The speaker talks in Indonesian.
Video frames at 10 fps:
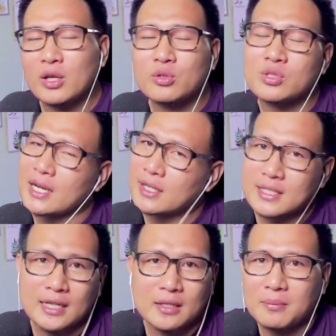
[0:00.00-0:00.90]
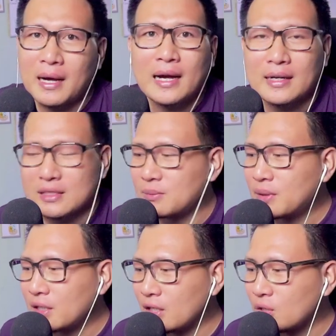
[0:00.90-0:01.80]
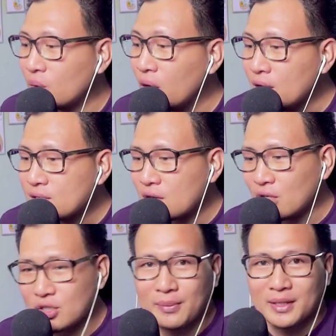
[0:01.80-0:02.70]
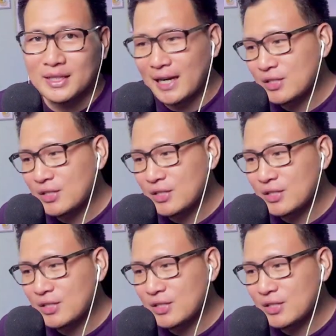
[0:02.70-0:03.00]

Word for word: itu sakit-sakit banget seperti itu. So, jom kita